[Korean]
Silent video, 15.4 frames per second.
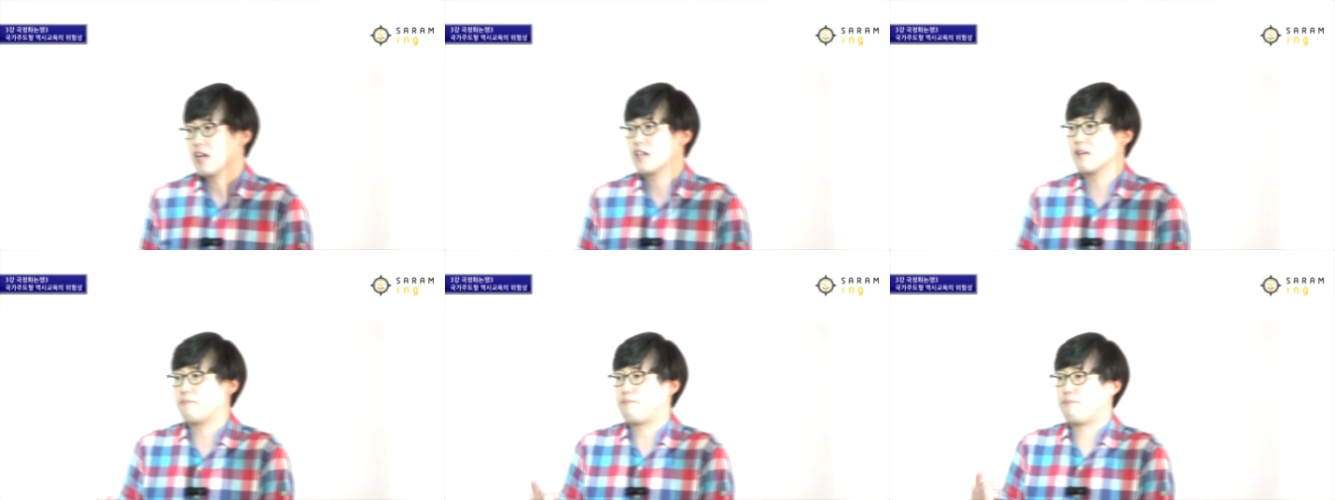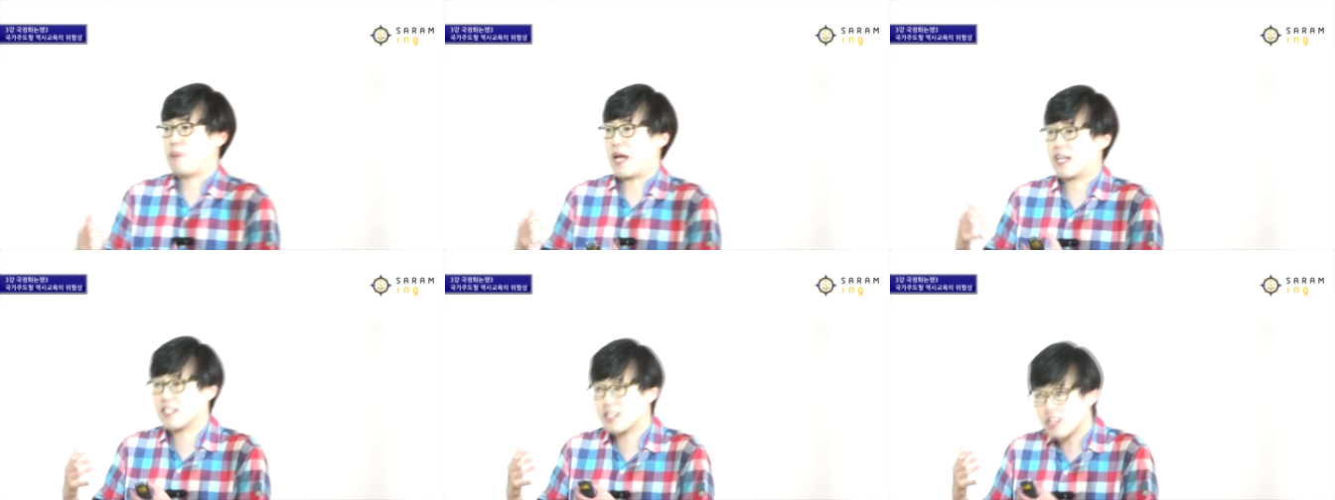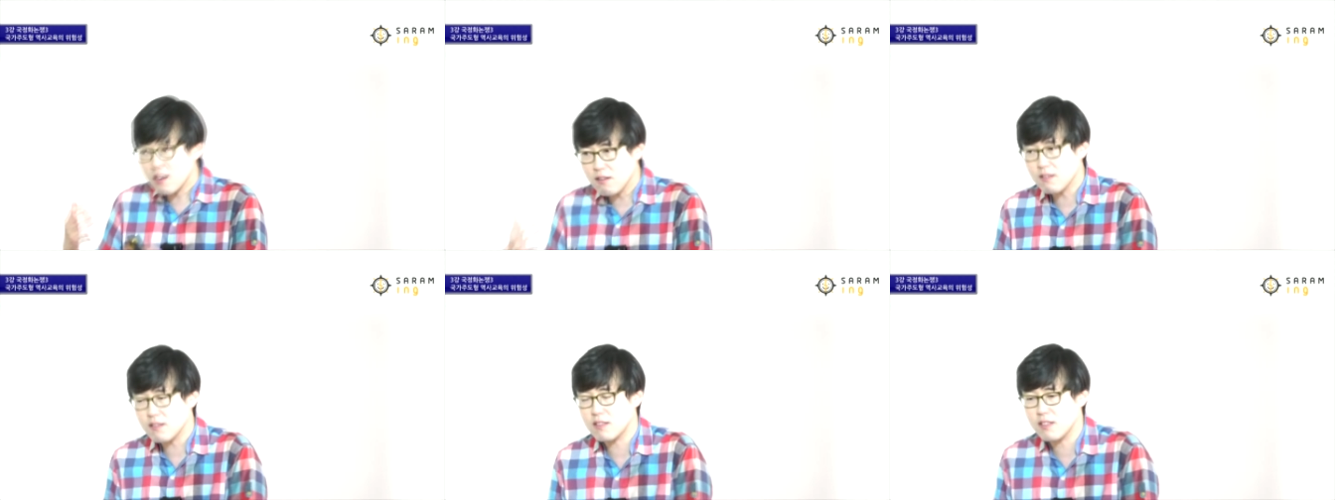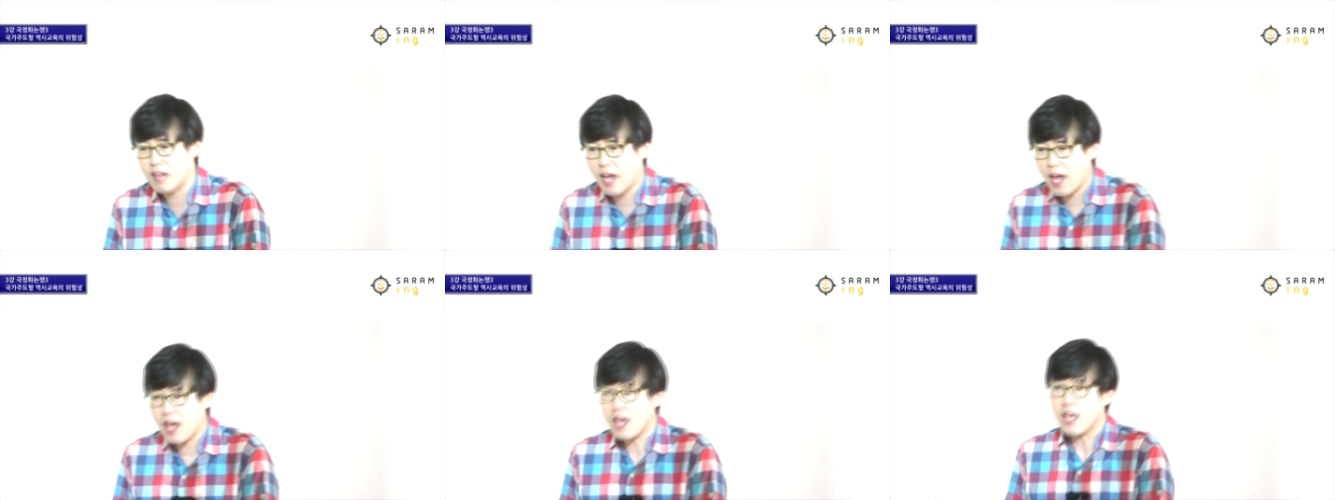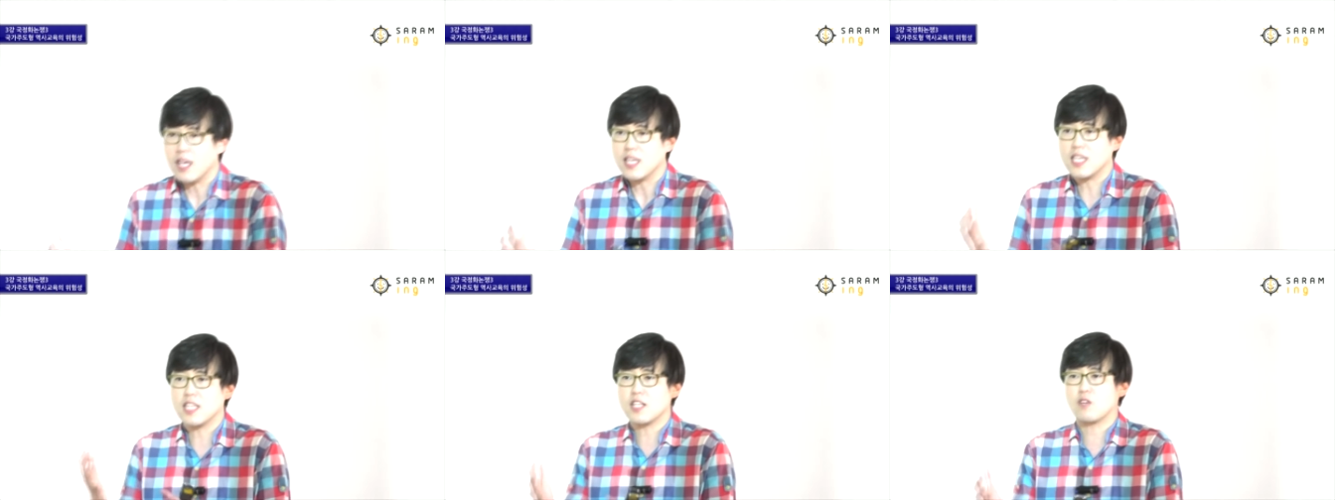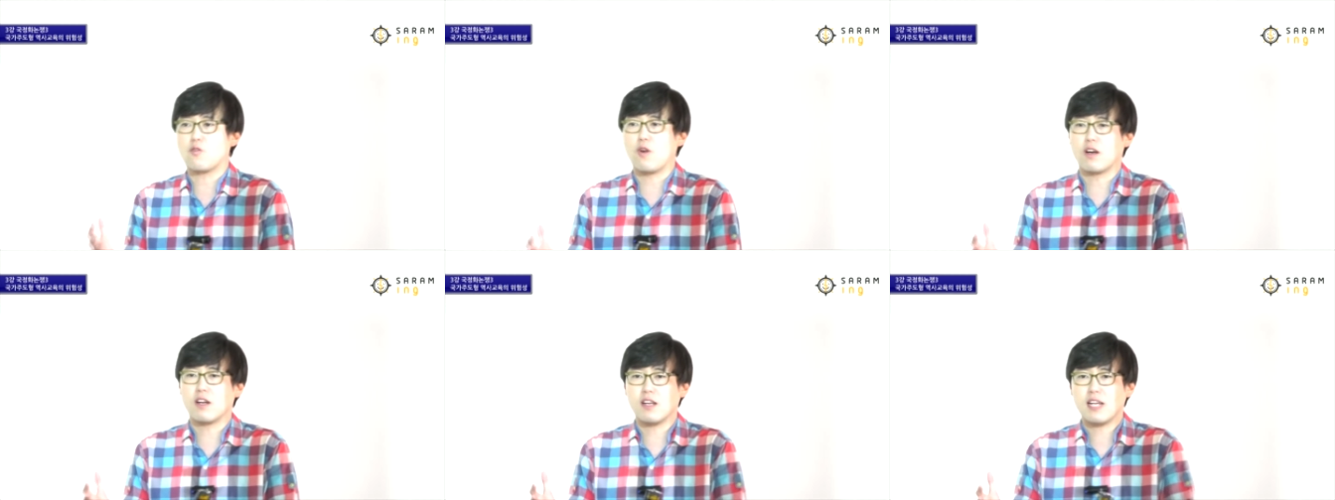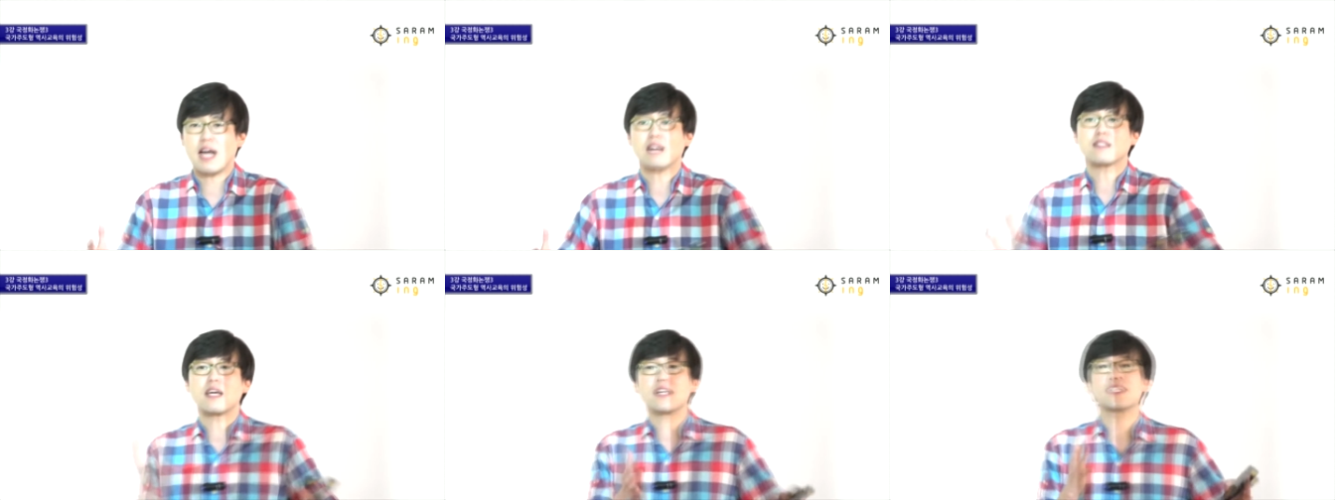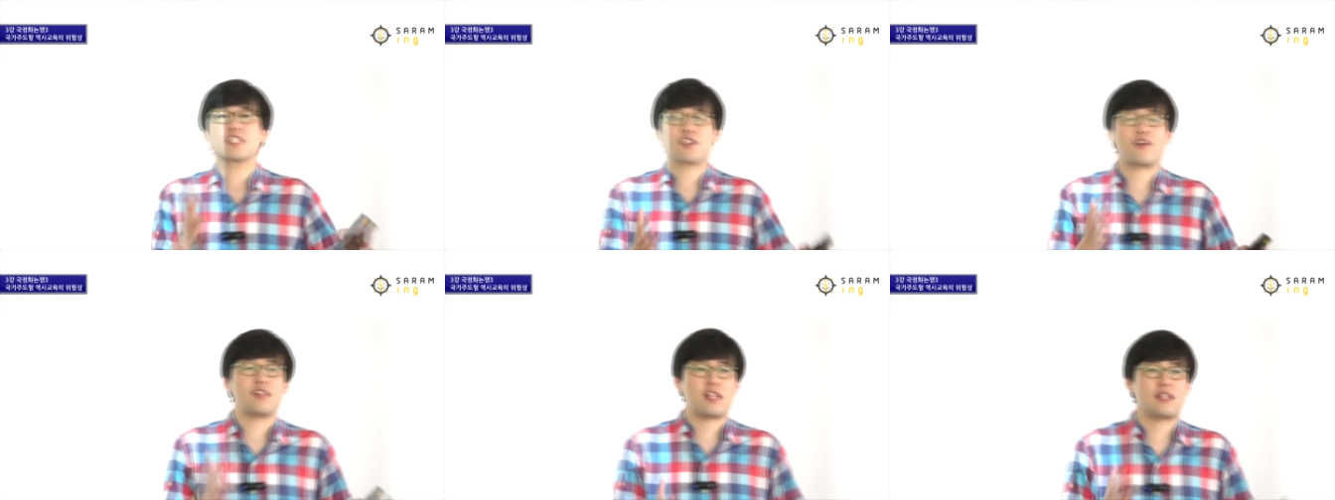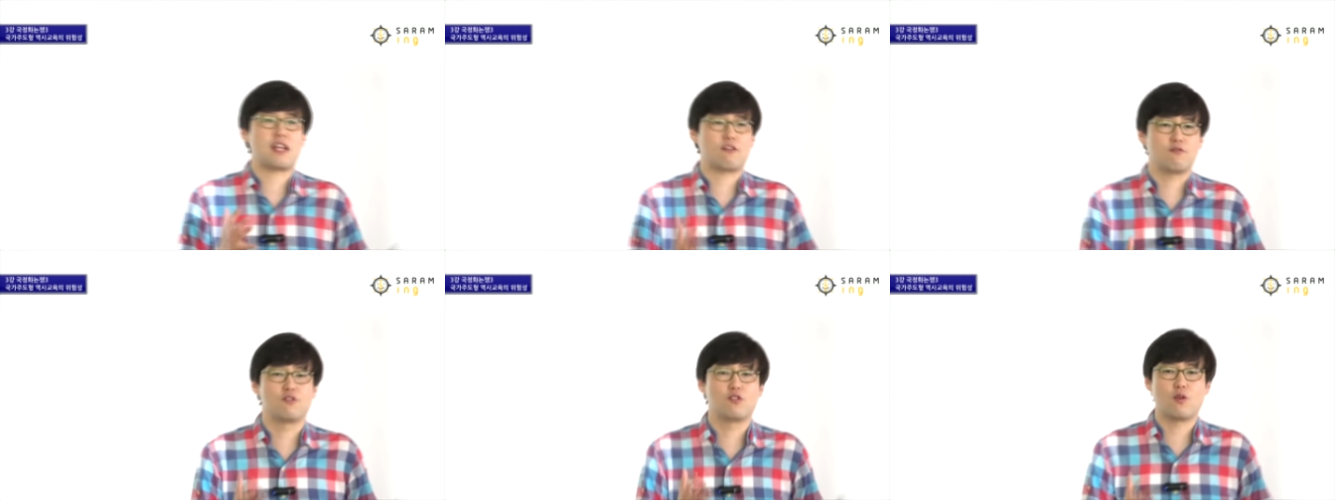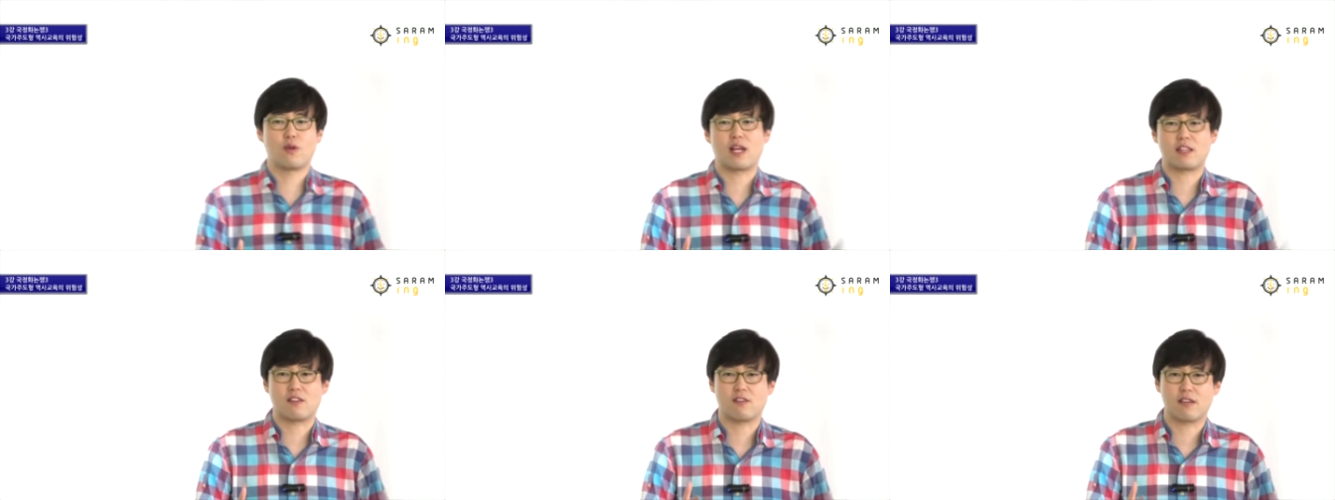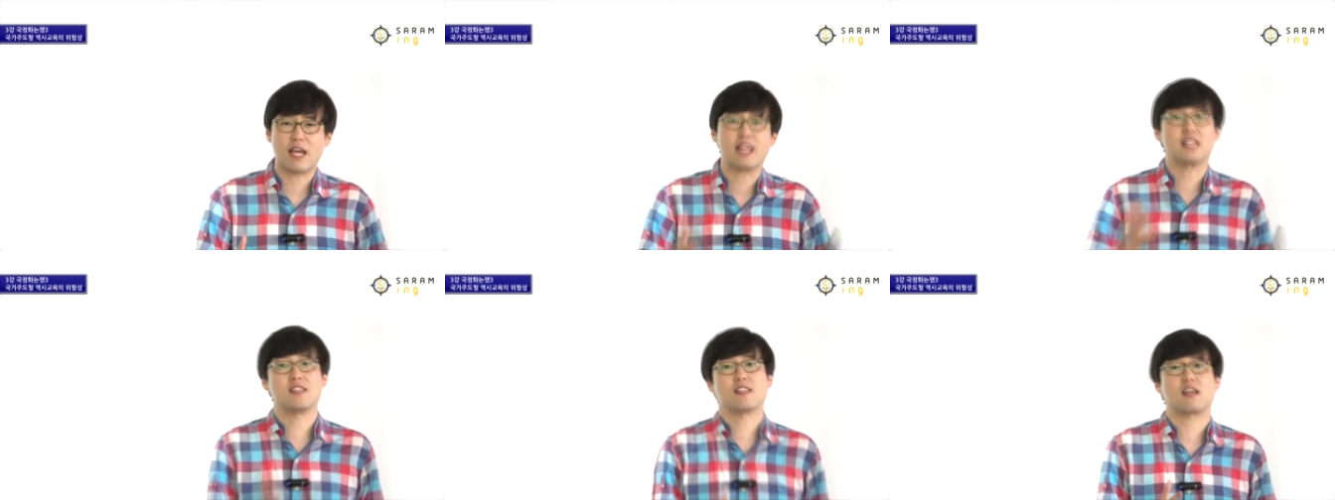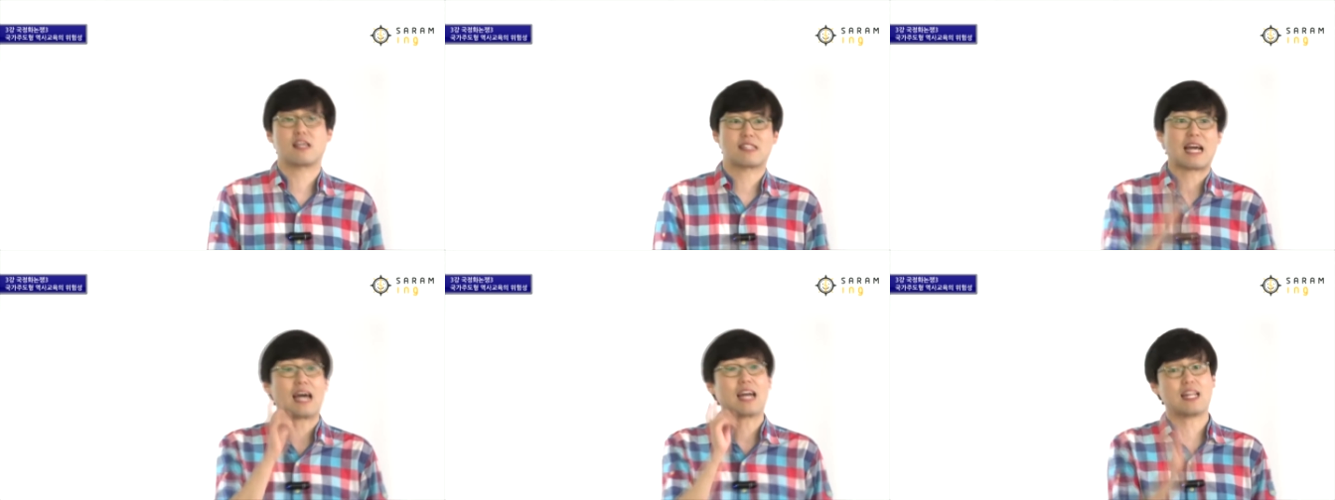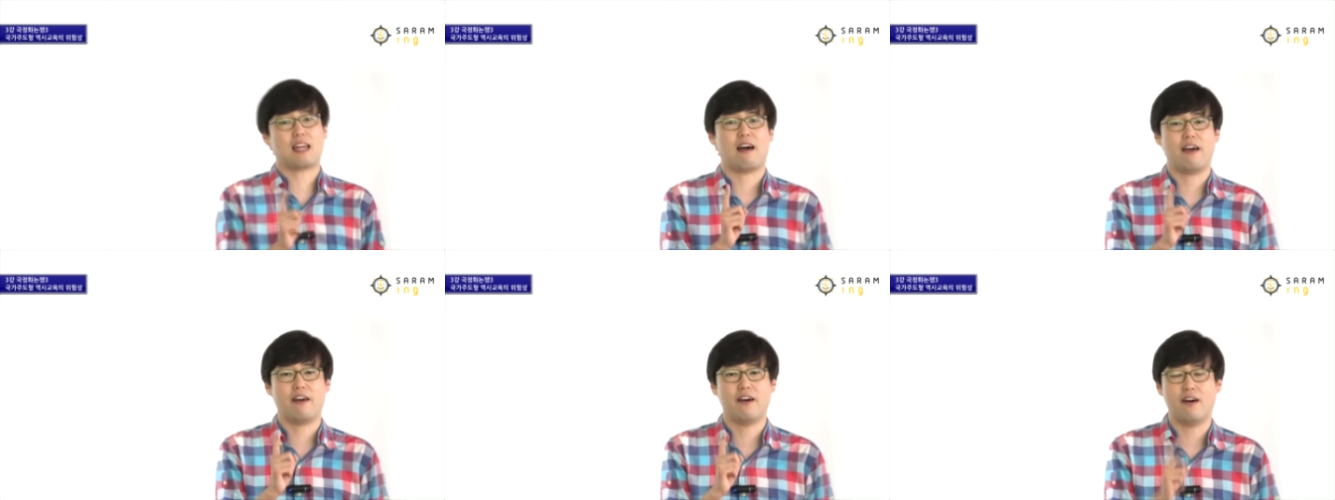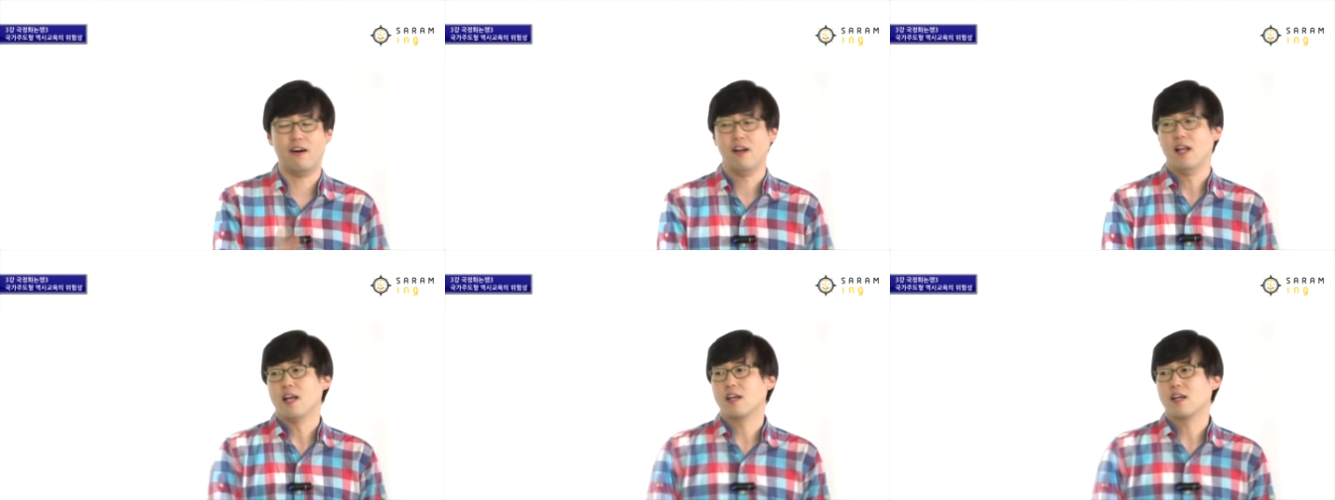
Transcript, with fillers: 그 백정들의 인권을 향상시켜야 된다는 운동을 했던 게 있는데 그게 딱 하나 나와요.